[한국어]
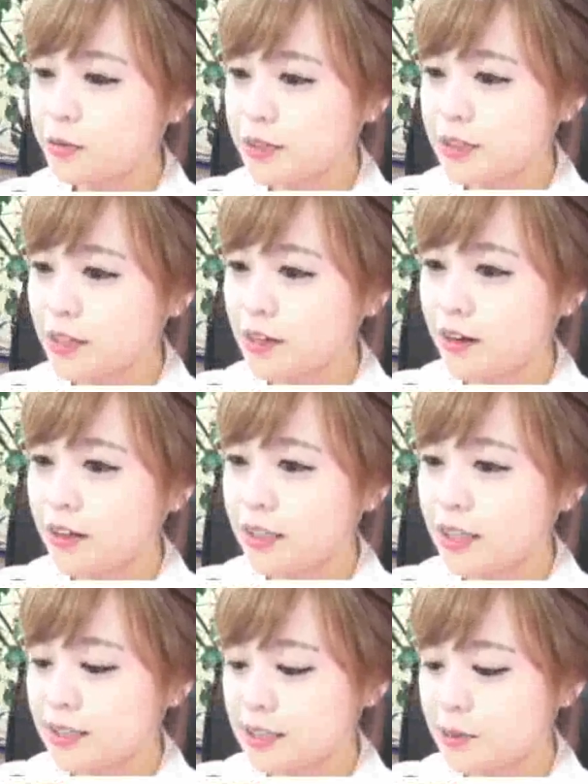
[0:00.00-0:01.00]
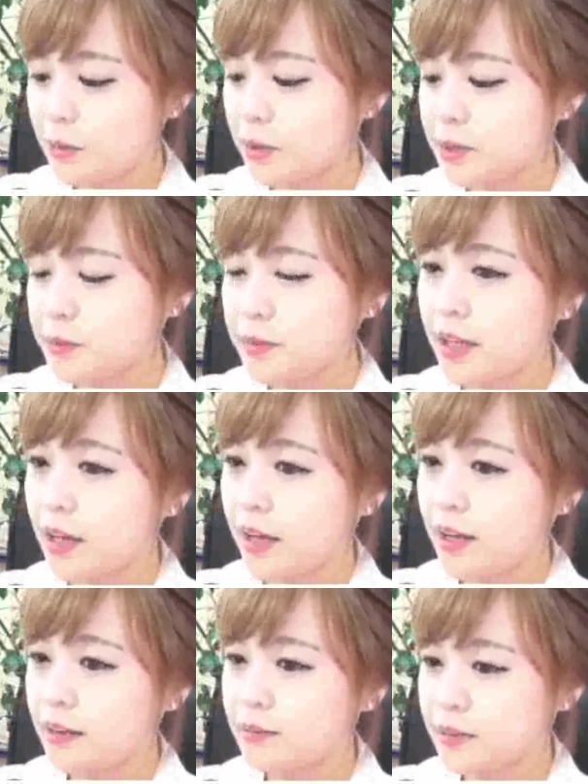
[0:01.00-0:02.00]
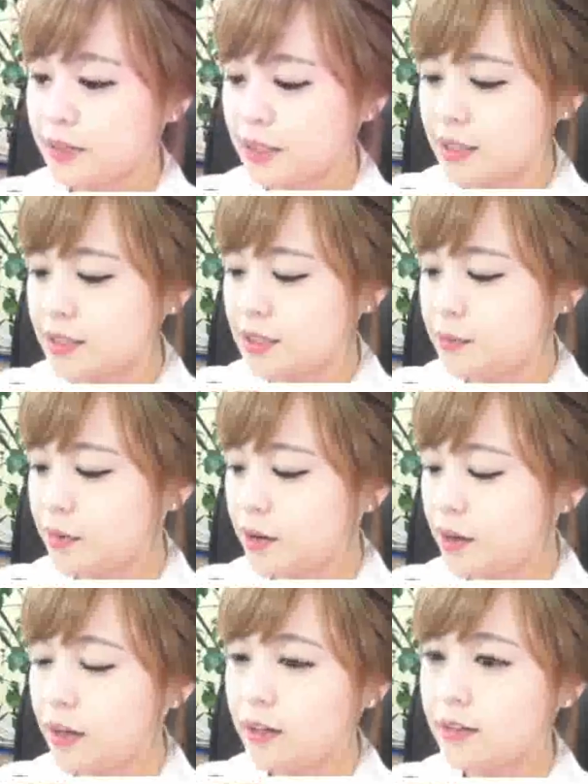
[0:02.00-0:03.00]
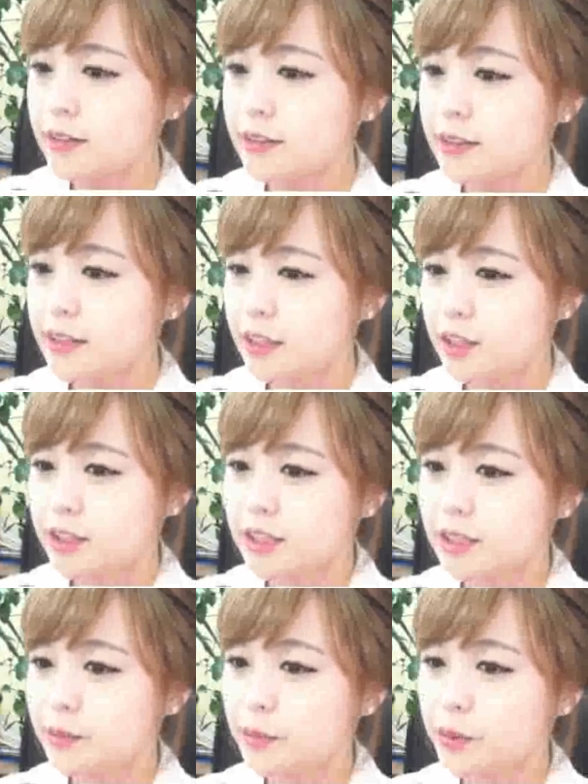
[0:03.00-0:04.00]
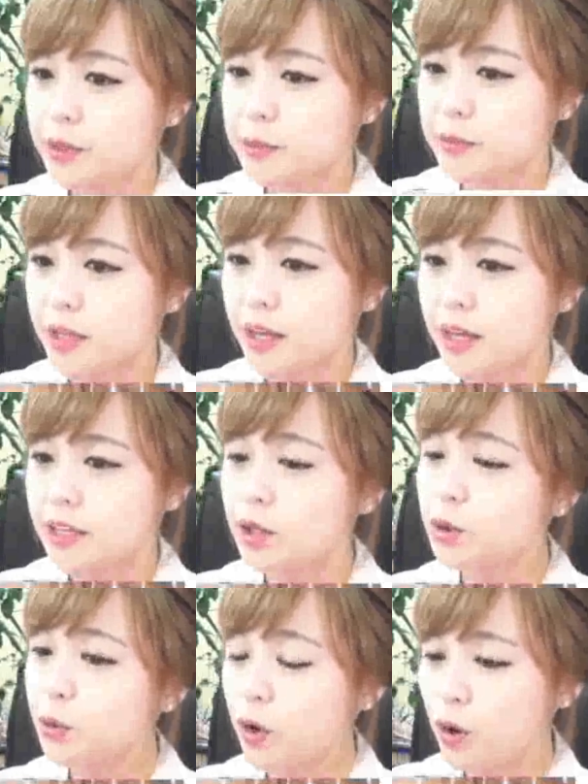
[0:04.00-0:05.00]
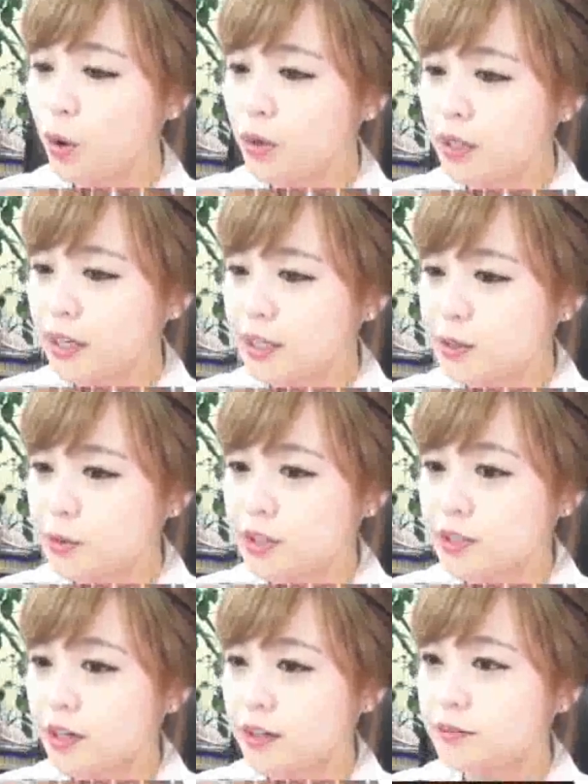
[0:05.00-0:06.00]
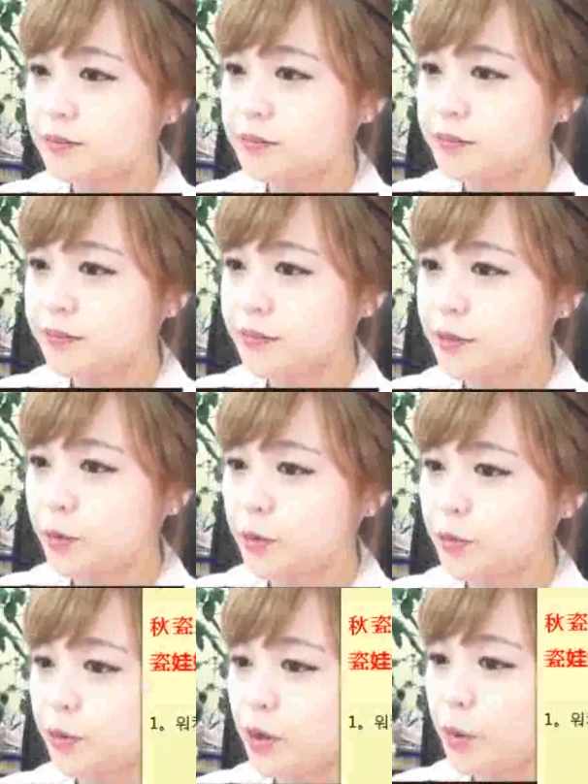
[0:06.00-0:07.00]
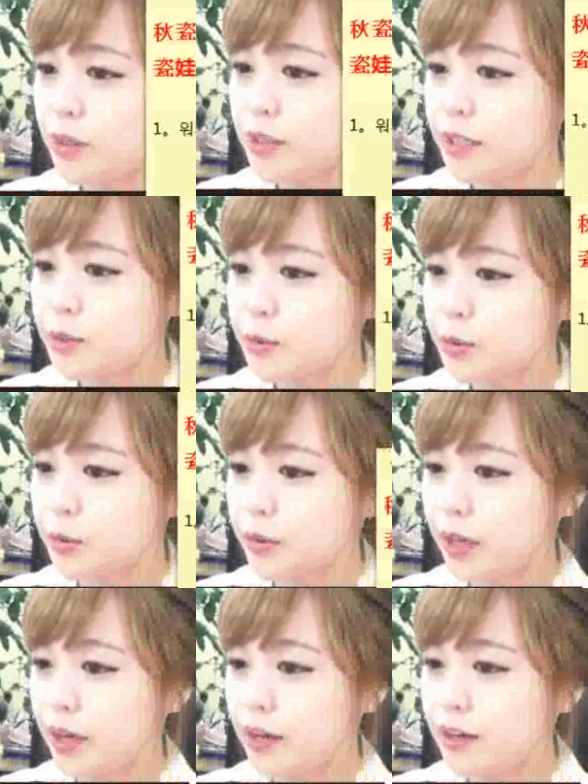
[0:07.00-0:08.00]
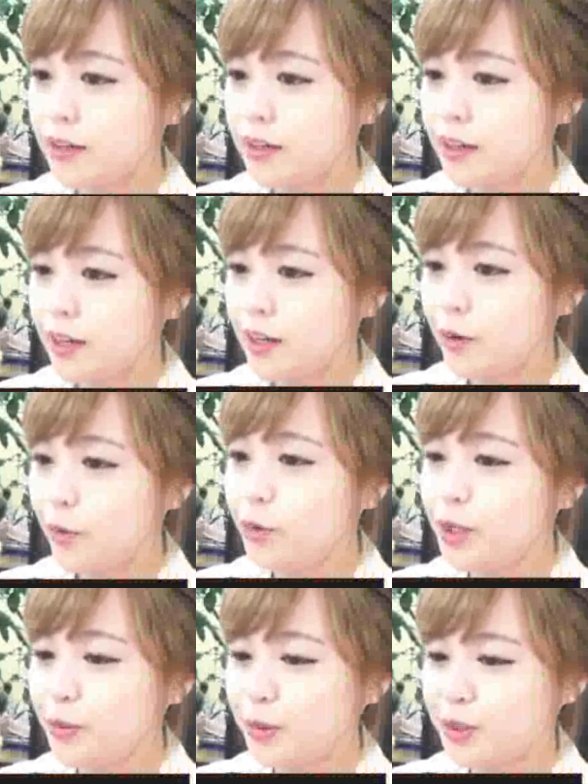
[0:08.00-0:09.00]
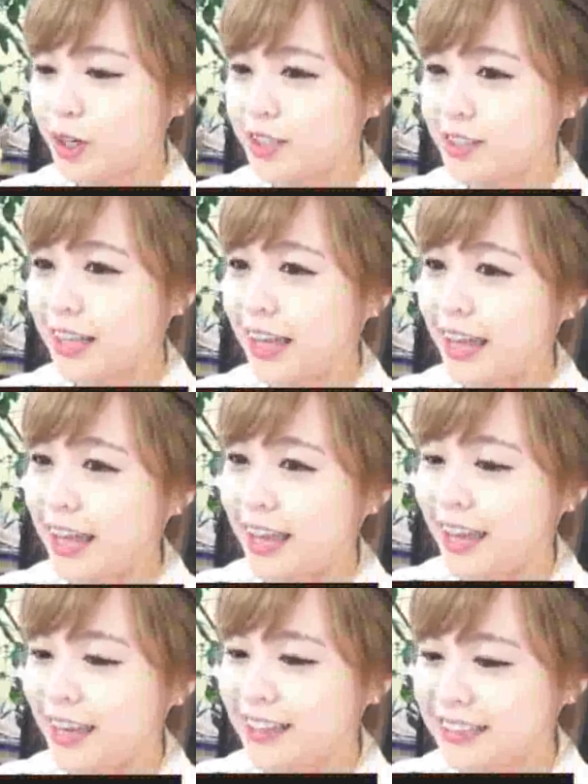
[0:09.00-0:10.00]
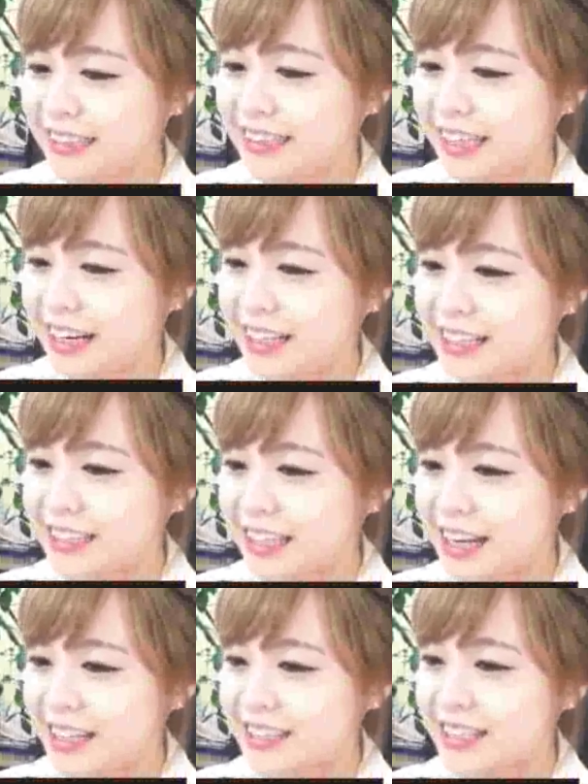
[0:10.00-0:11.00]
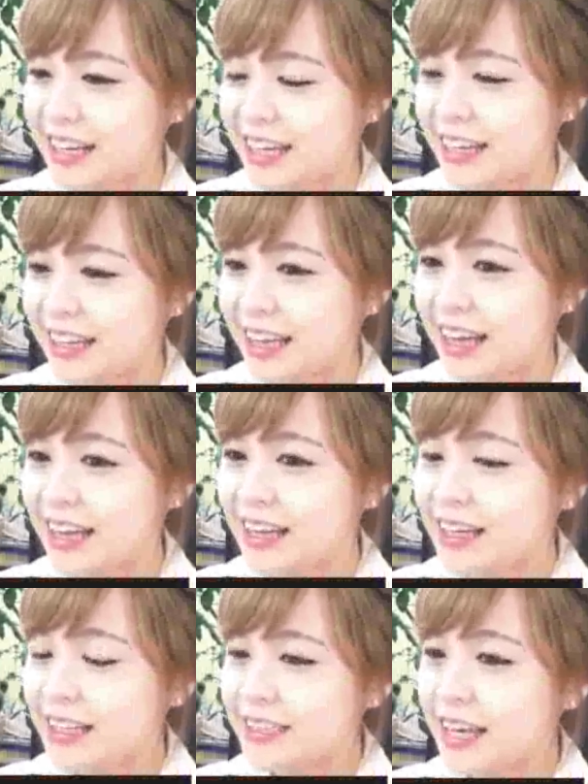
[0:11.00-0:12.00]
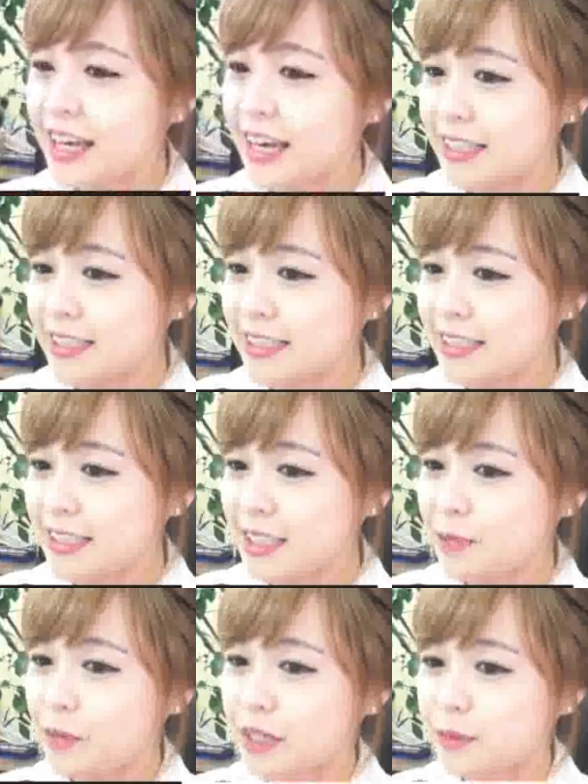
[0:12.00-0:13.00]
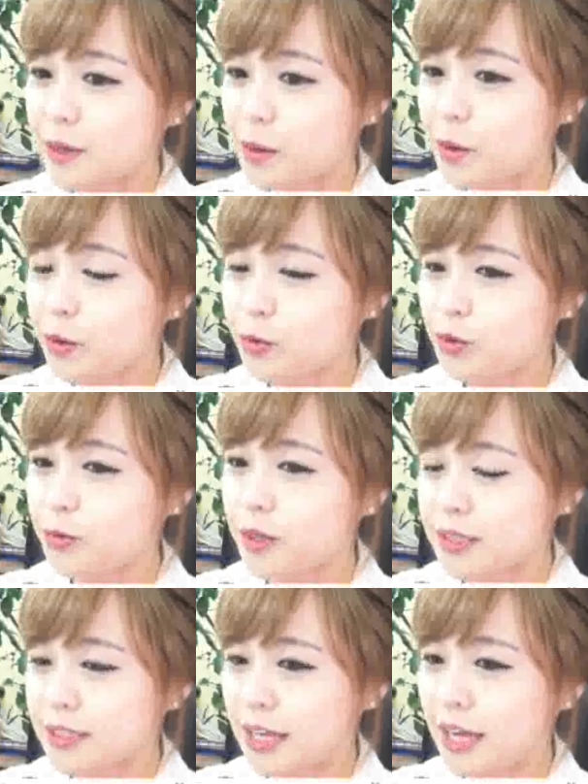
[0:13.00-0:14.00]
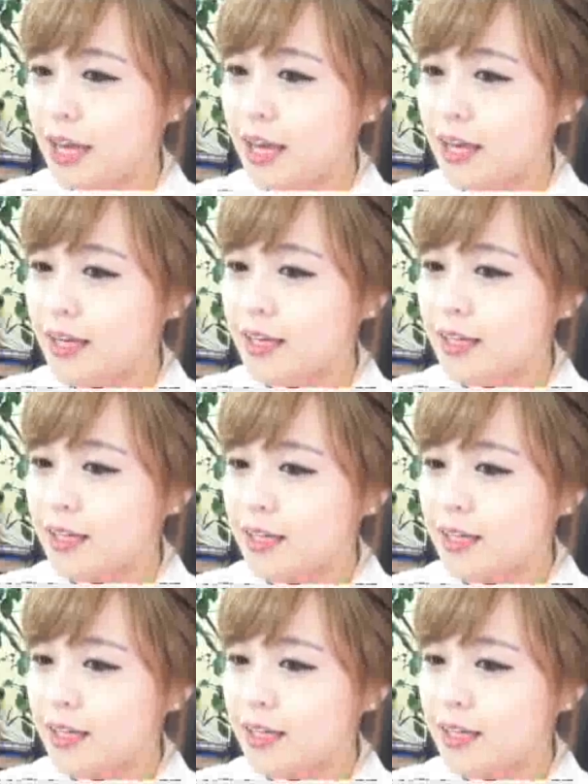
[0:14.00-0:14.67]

두 번째 거 1-2번 보겠습니다 1-2번 1-2번 보겠습니다 이것도 워커홀릭의 일종이죠 이것도 워커홀릭의 일정으로 볼게요. 오늘로 어, 정해졌다. 뭐 헤헤. 잘한다, 잘한다, 잘한다. 자, CC까지 받고 두 번째.